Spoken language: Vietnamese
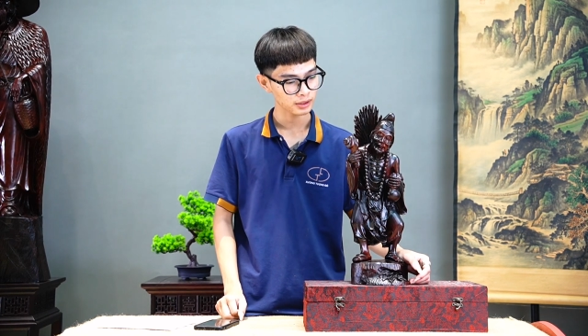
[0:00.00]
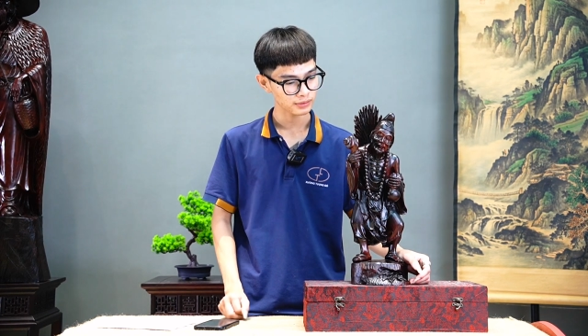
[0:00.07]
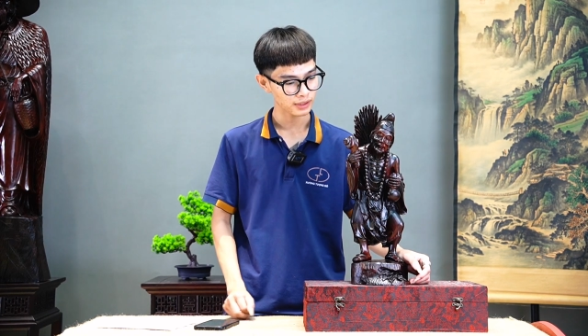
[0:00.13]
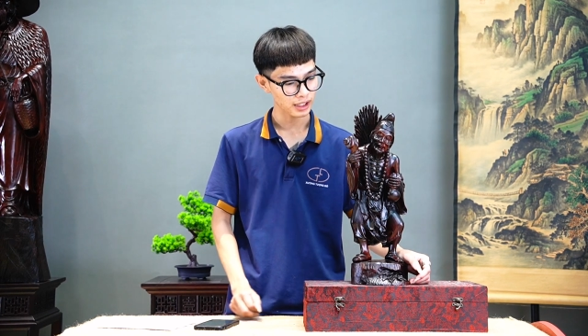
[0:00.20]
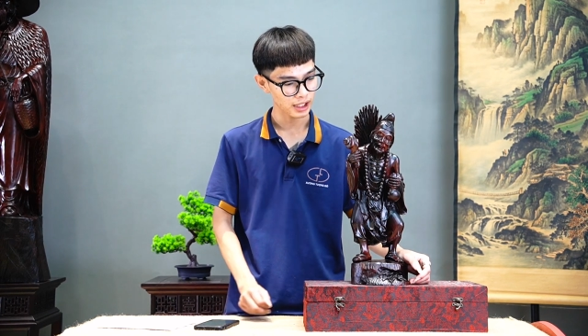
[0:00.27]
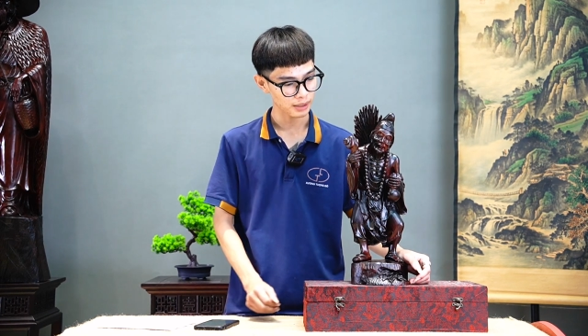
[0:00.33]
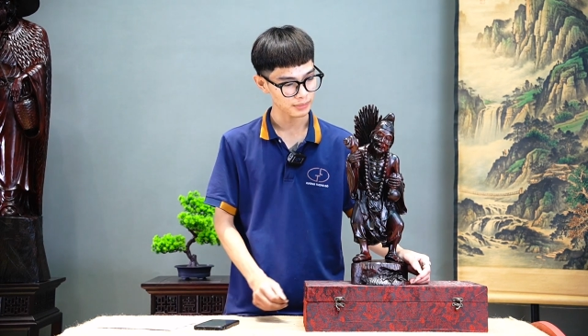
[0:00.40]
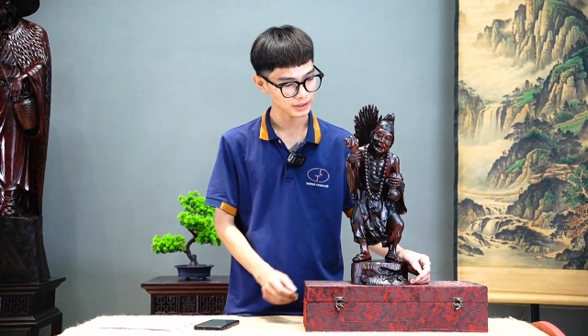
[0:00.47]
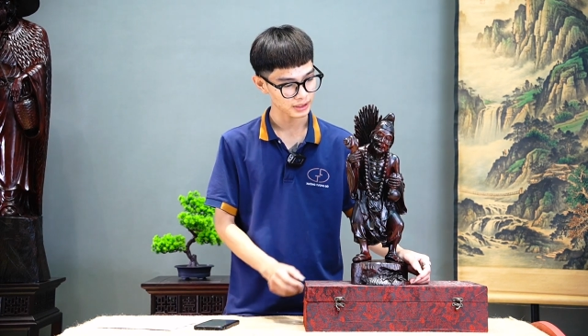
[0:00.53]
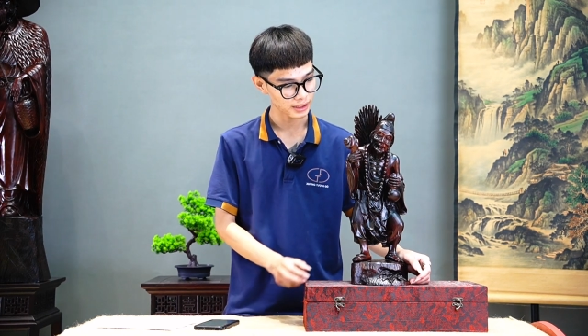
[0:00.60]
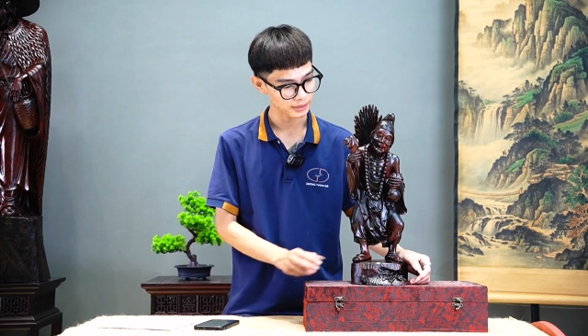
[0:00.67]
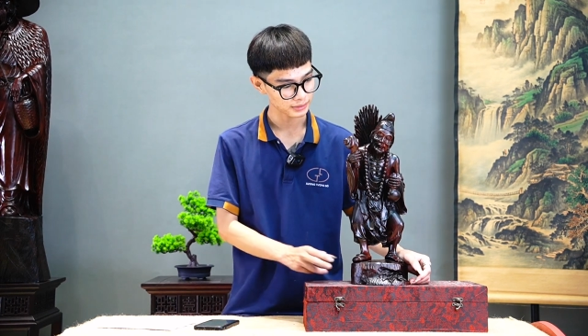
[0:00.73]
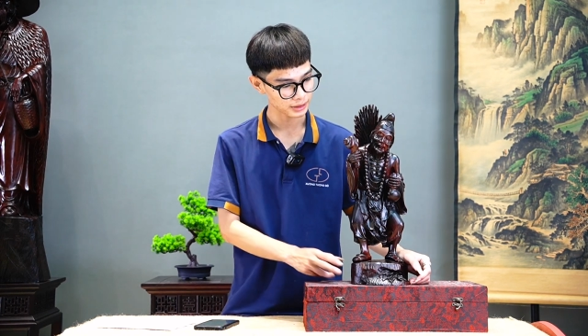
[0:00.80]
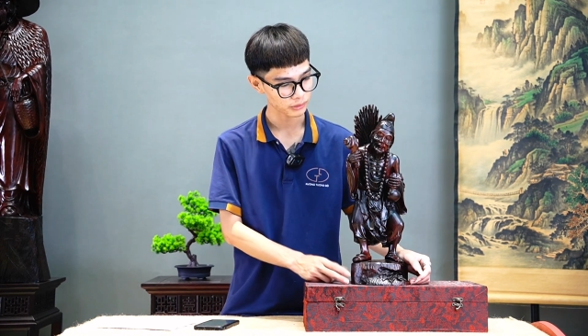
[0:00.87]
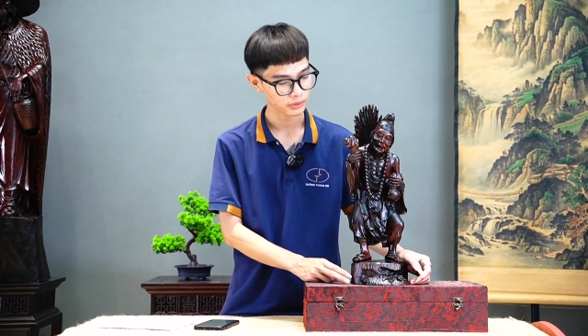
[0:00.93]
Và bây
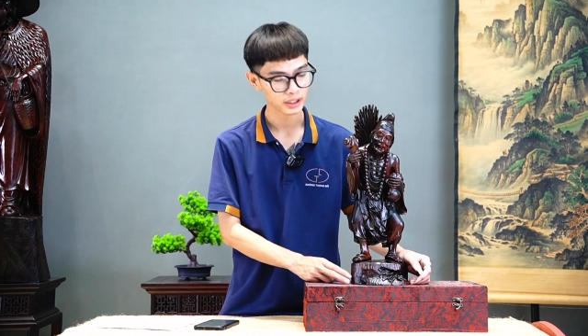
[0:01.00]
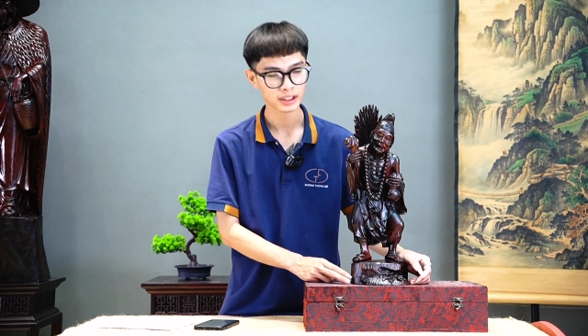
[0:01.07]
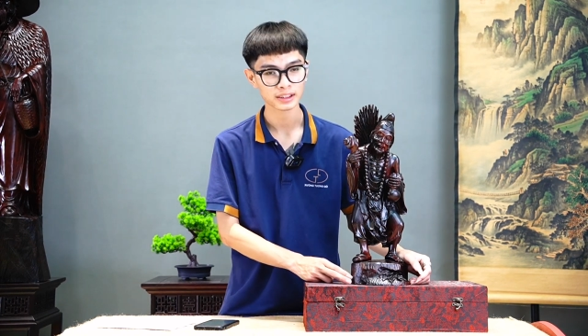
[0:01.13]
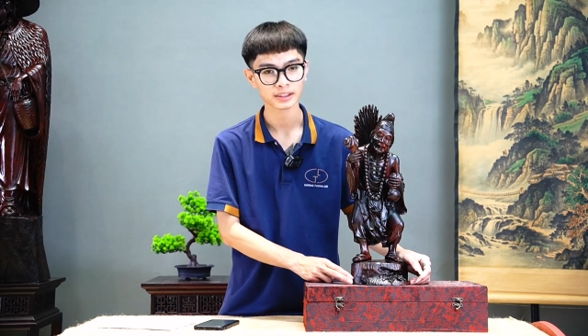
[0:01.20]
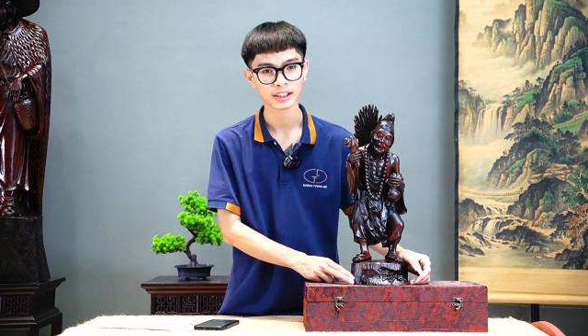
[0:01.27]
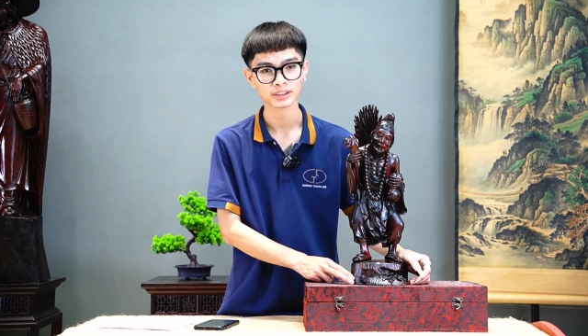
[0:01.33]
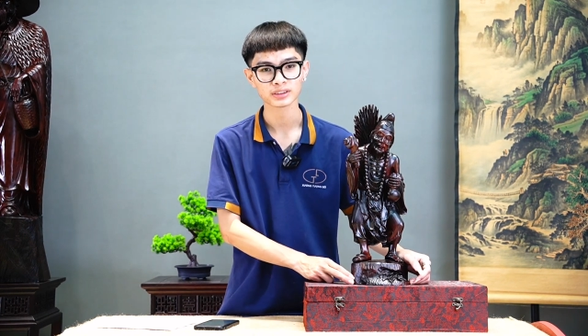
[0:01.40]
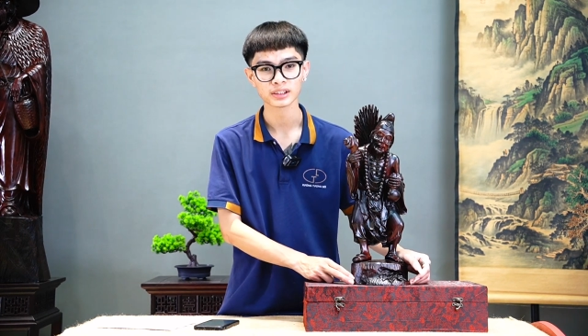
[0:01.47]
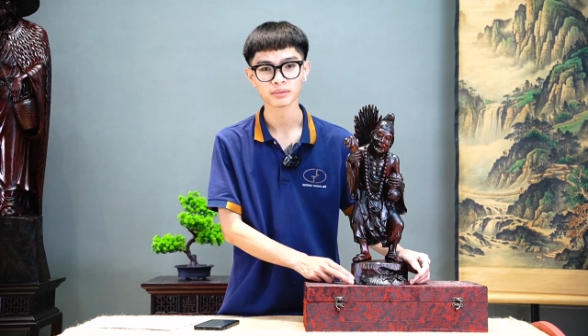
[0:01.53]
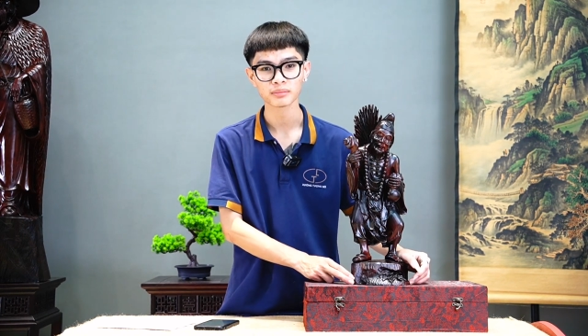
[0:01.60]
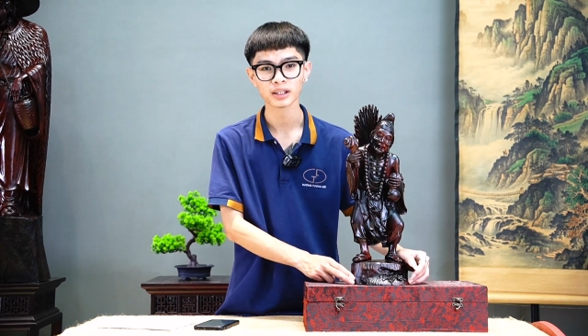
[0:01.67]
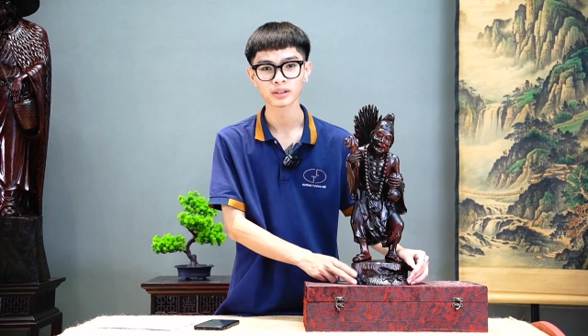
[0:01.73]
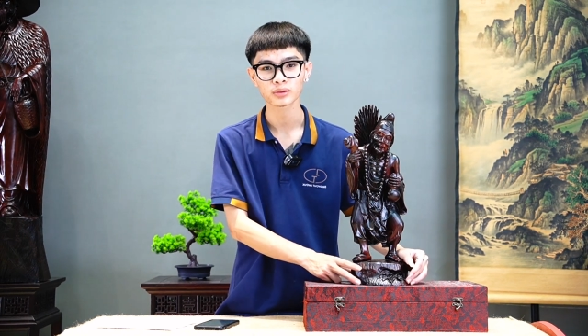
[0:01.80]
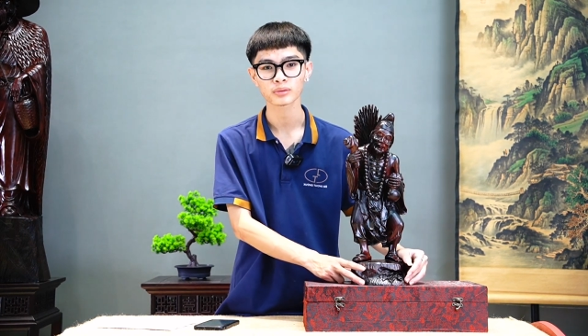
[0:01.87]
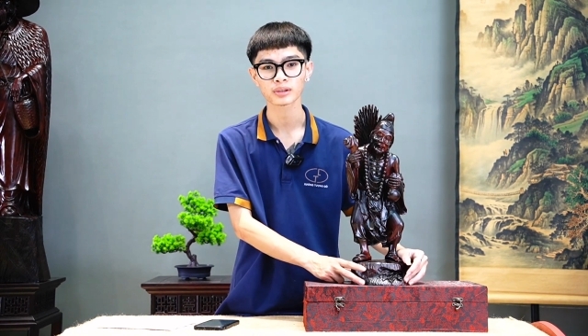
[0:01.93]
giờ em sẽ quay gần lại cho các
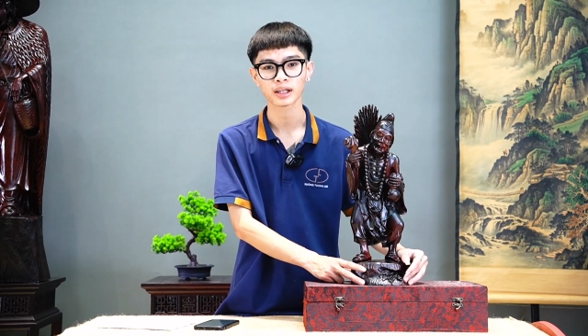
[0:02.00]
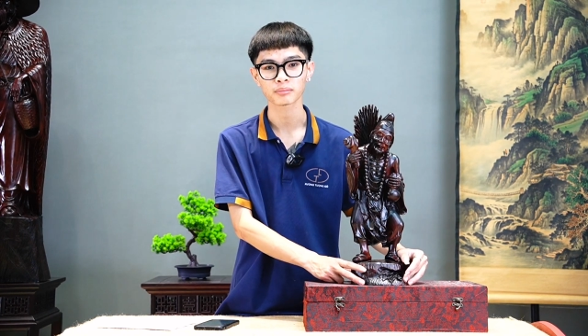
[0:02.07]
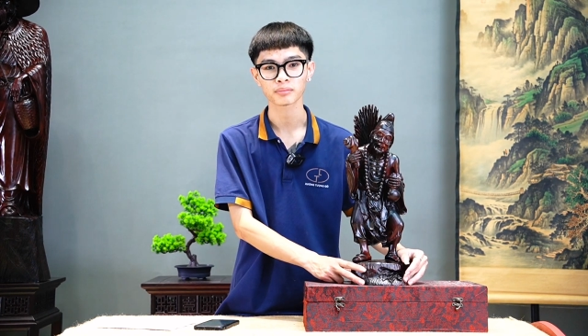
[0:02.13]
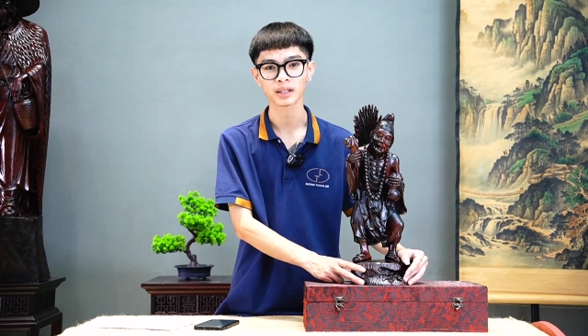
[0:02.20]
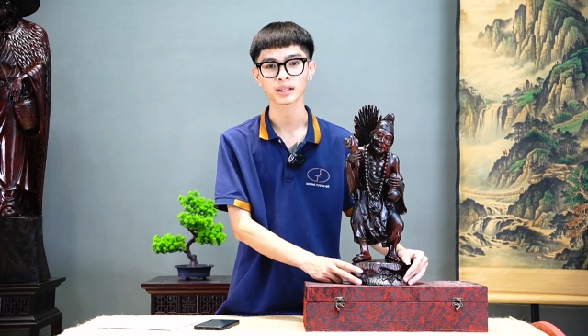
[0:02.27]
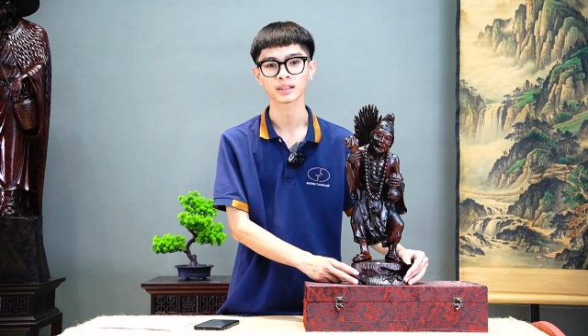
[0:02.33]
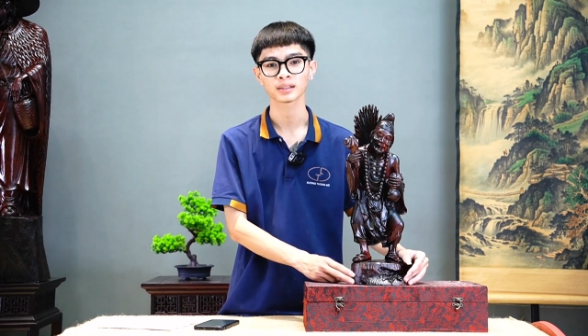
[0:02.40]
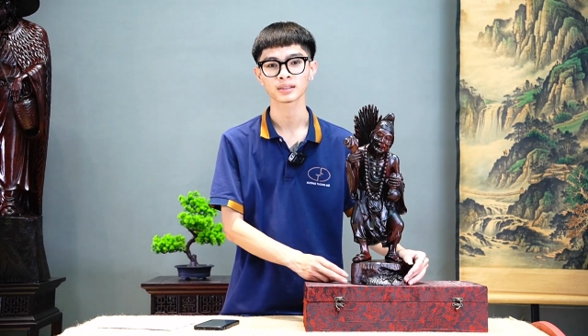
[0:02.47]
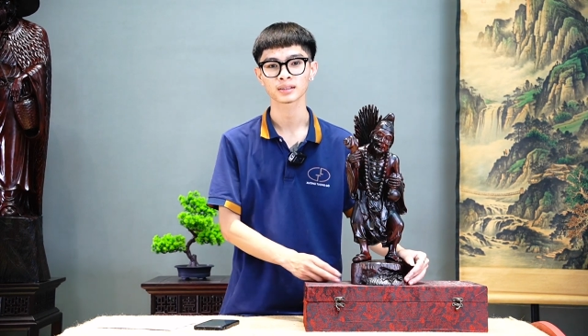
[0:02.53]
bác cùng ngắm ạ.